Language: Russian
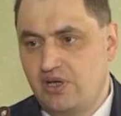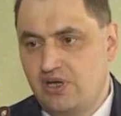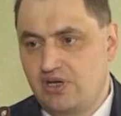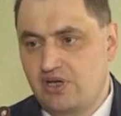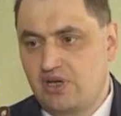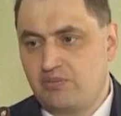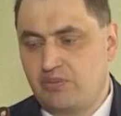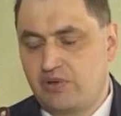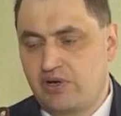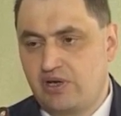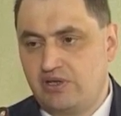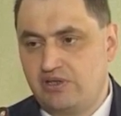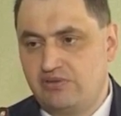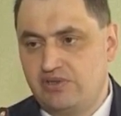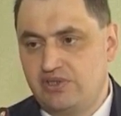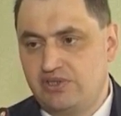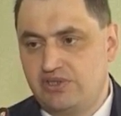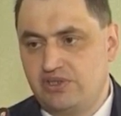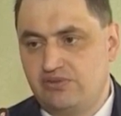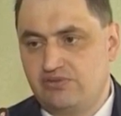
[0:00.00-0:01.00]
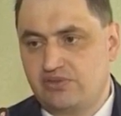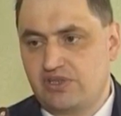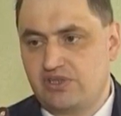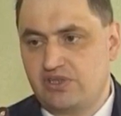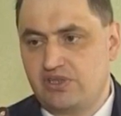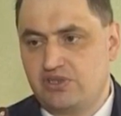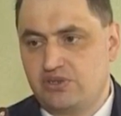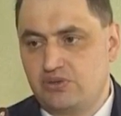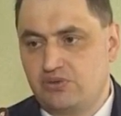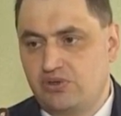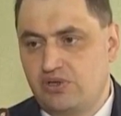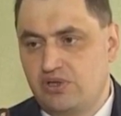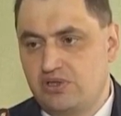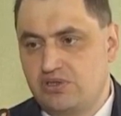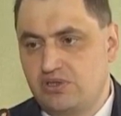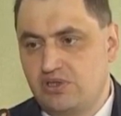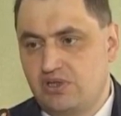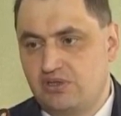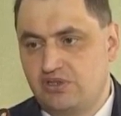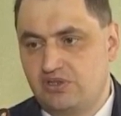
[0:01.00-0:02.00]
как правильно вести, в каких
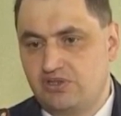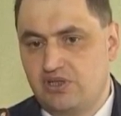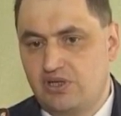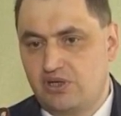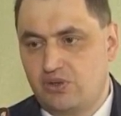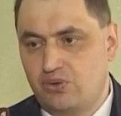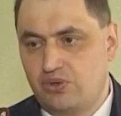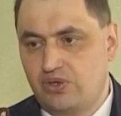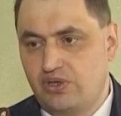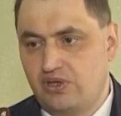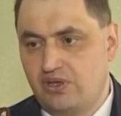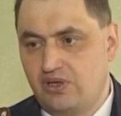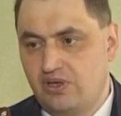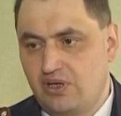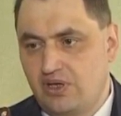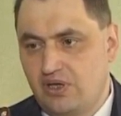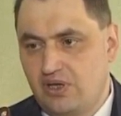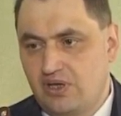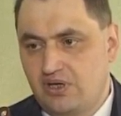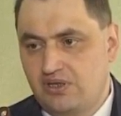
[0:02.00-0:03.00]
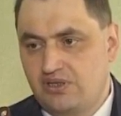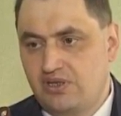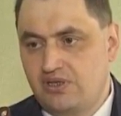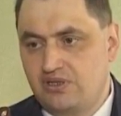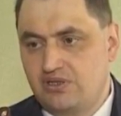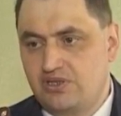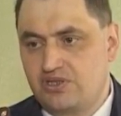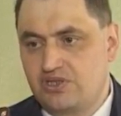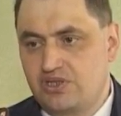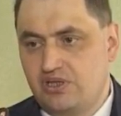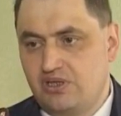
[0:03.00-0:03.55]
ситуациях на дороге, где разреш...